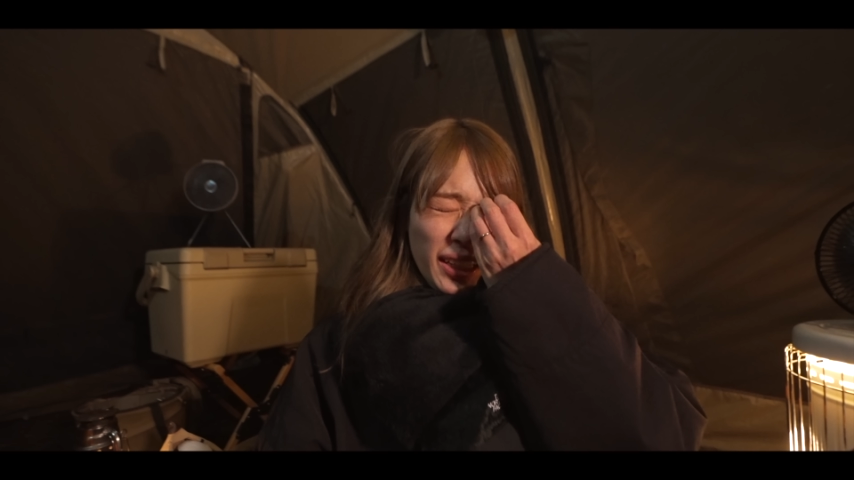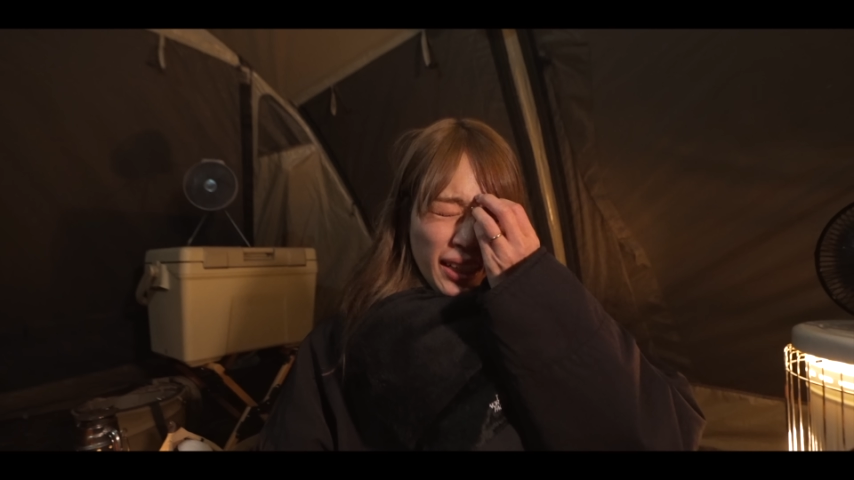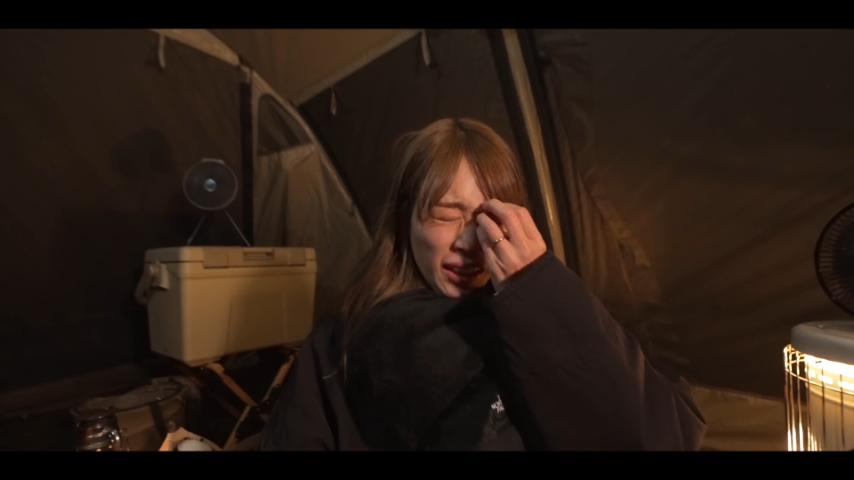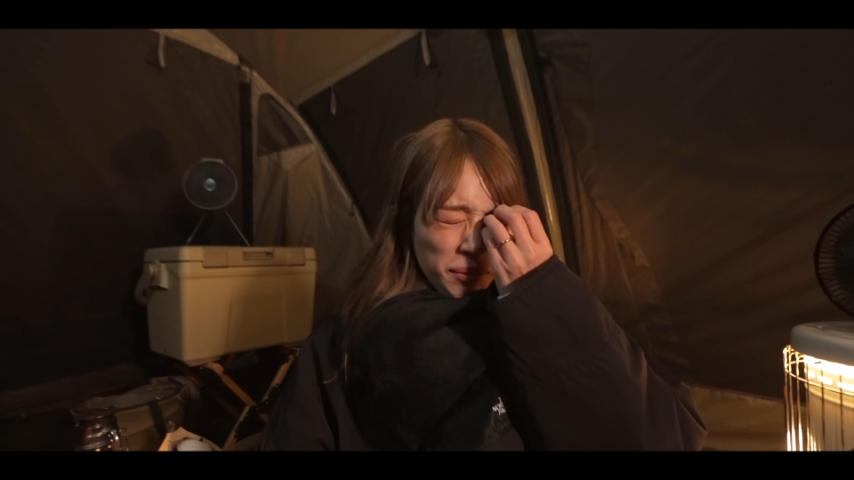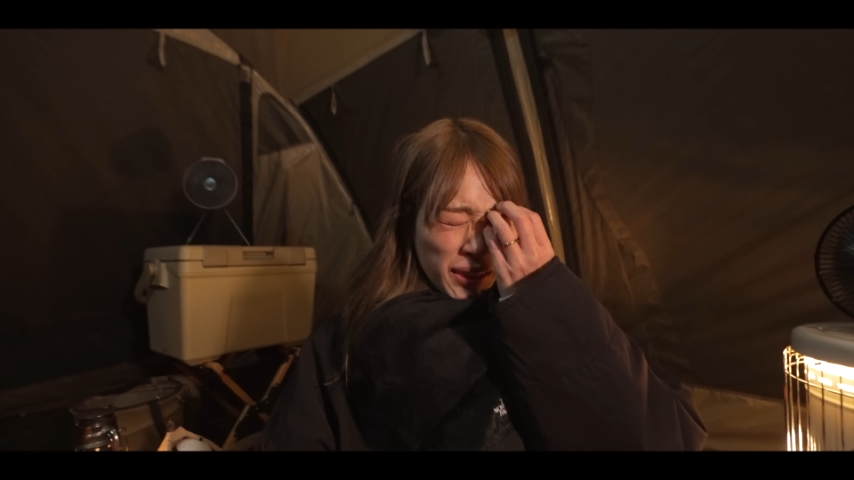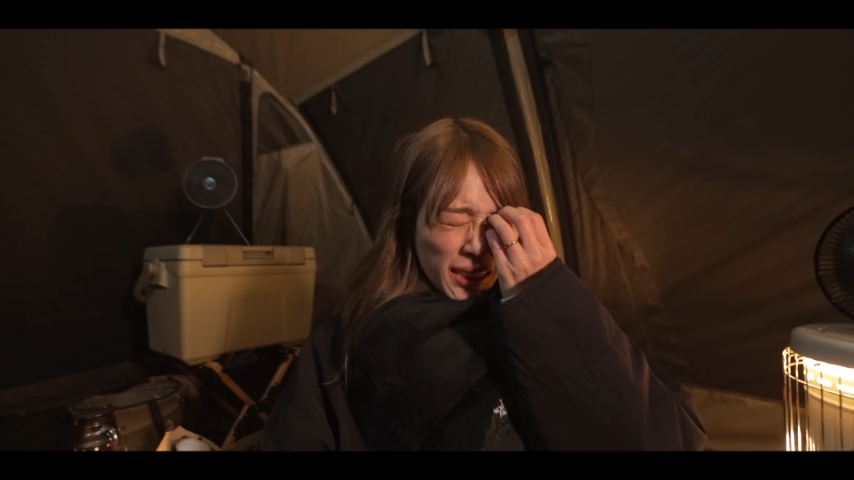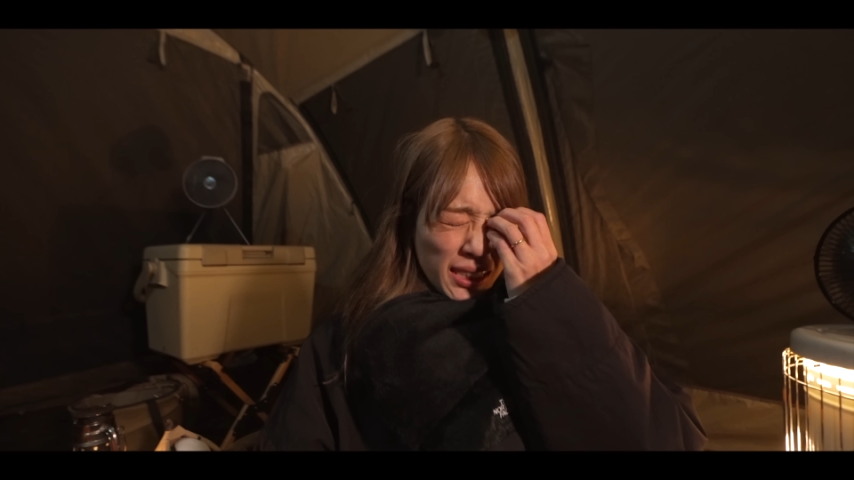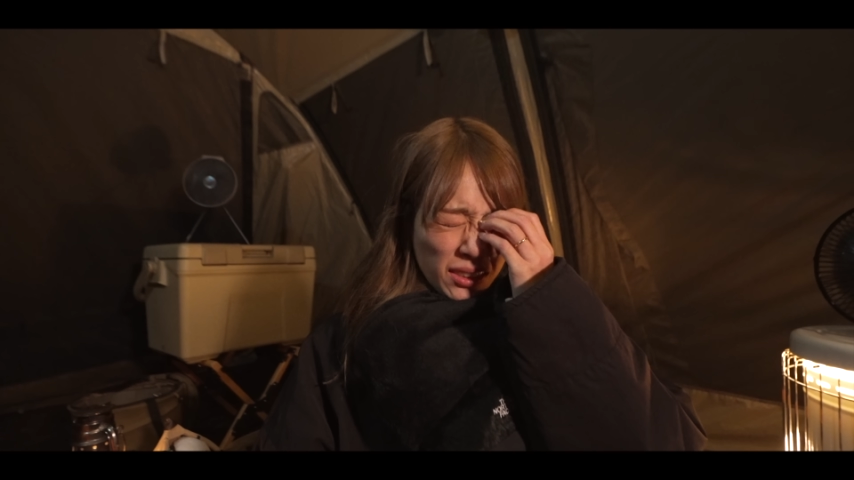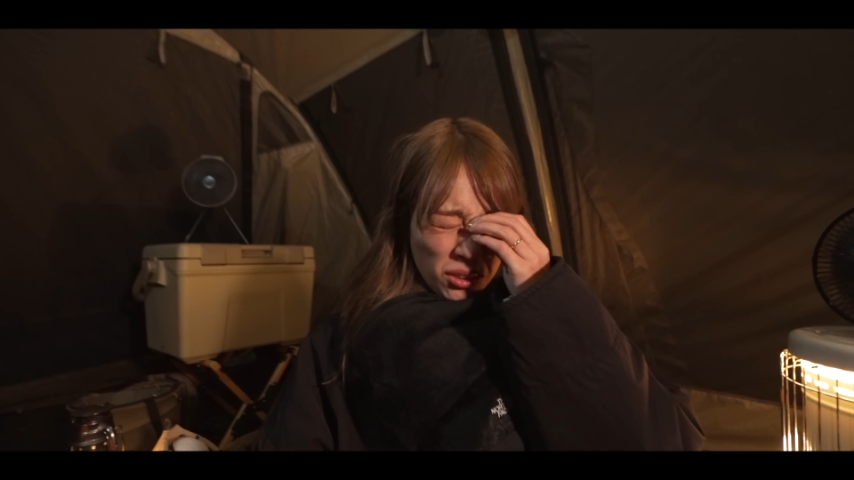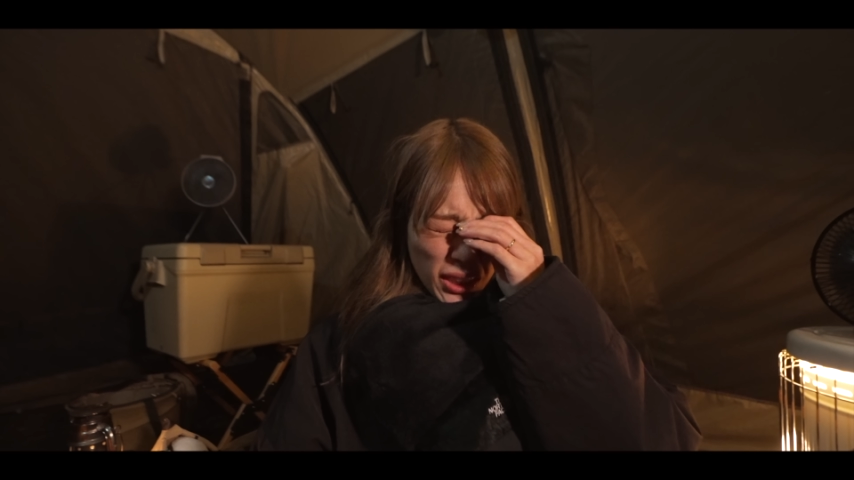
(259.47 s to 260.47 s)
家から馬刺
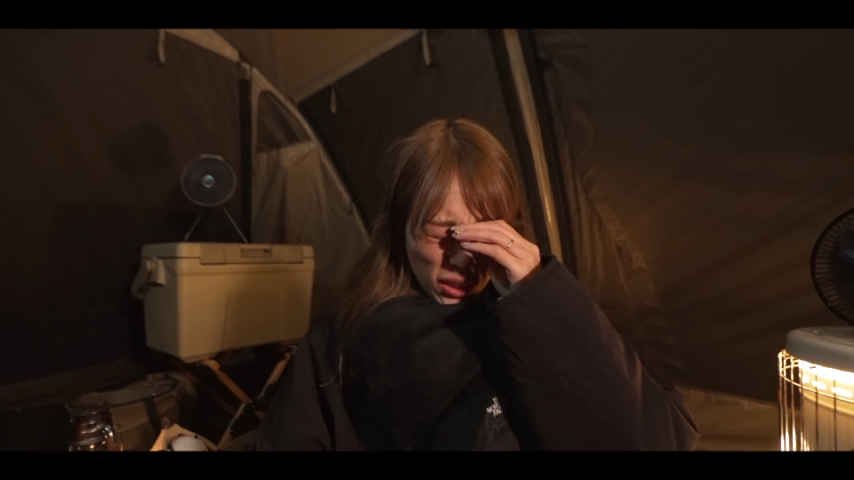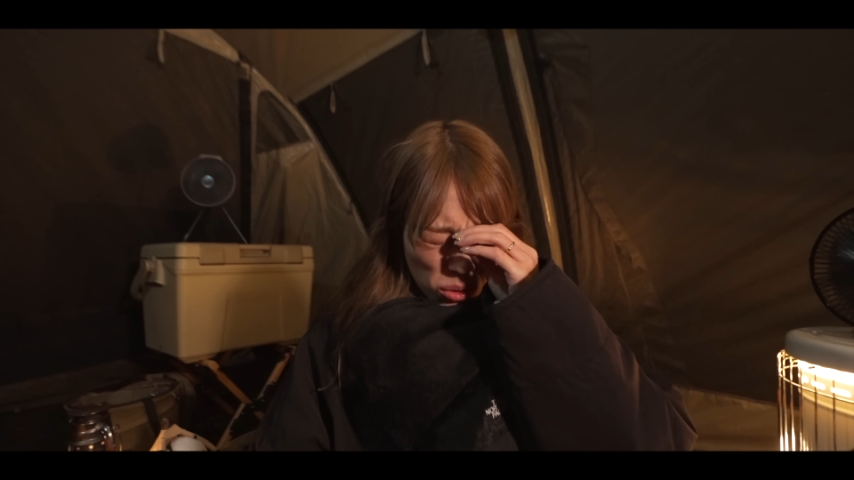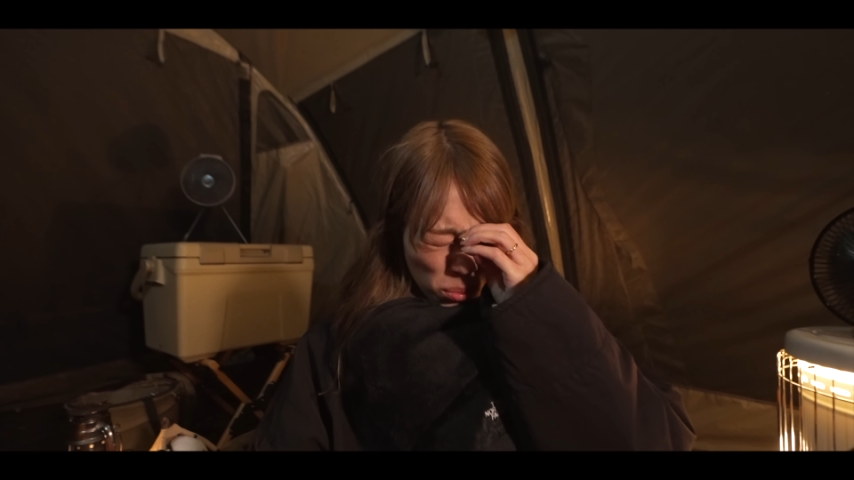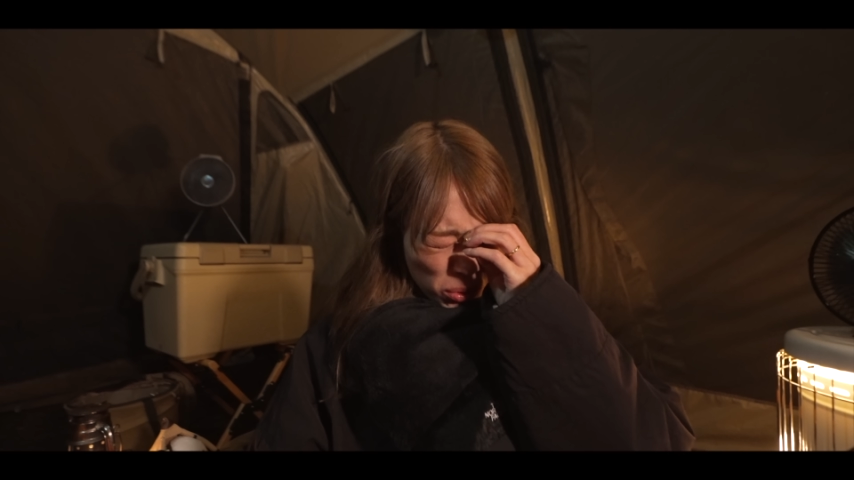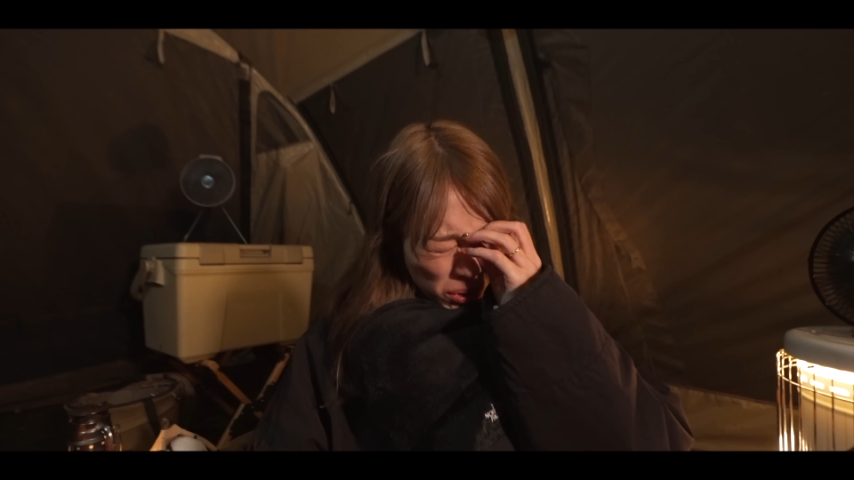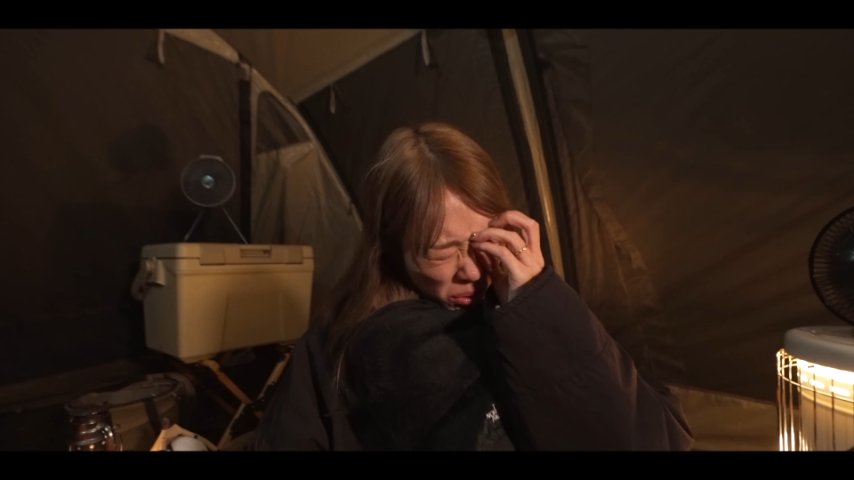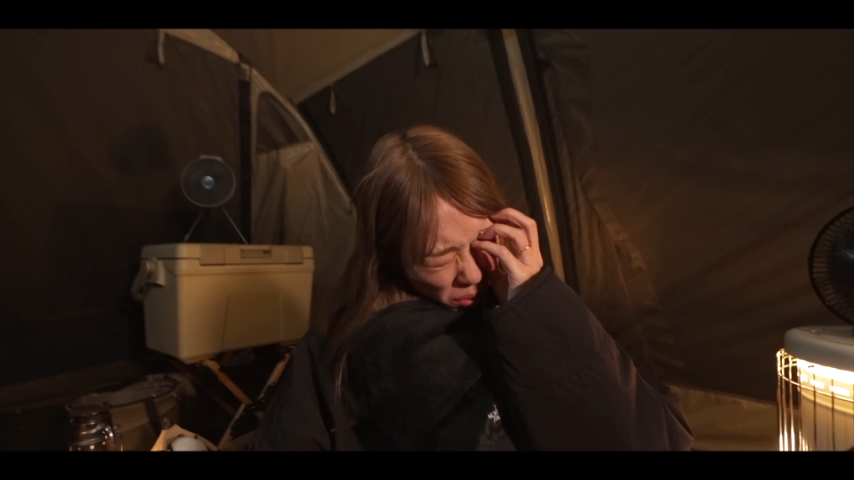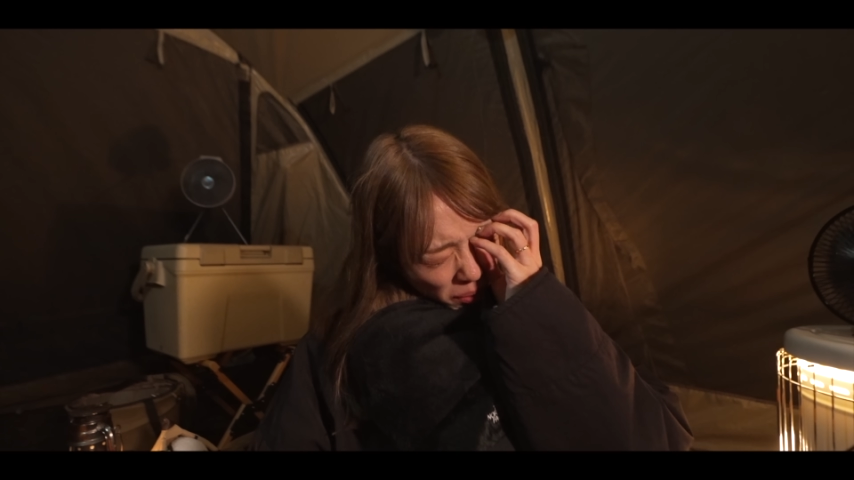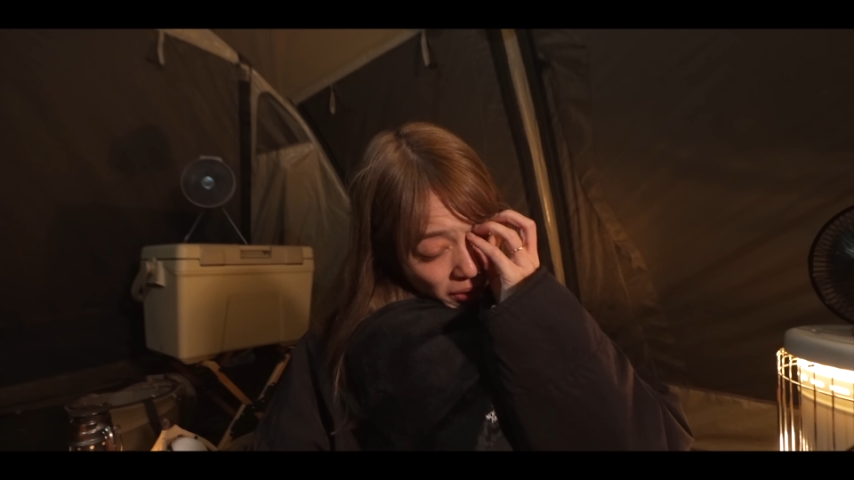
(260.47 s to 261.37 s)
しの冷凍持ってくればよ